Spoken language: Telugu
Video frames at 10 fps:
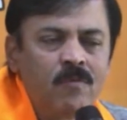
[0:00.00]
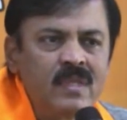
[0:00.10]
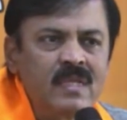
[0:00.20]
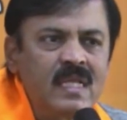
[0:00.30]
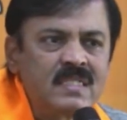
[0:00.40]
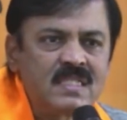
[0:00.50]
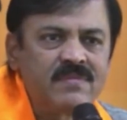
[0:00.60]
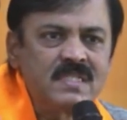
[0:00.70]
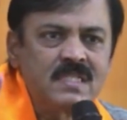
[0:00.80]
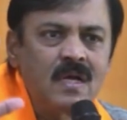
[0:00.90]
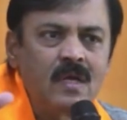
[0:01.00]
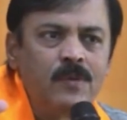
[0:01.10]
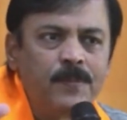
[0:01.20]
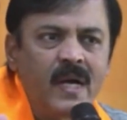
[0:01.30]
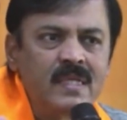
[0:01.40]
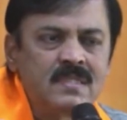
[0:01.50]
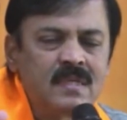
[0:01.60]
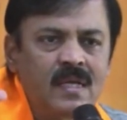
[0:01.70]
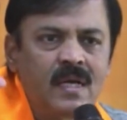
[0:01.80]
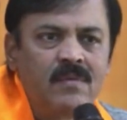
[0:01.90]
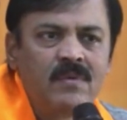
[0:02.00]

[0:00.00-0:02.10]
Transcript: వందల సంవత్సరాలు బానిసల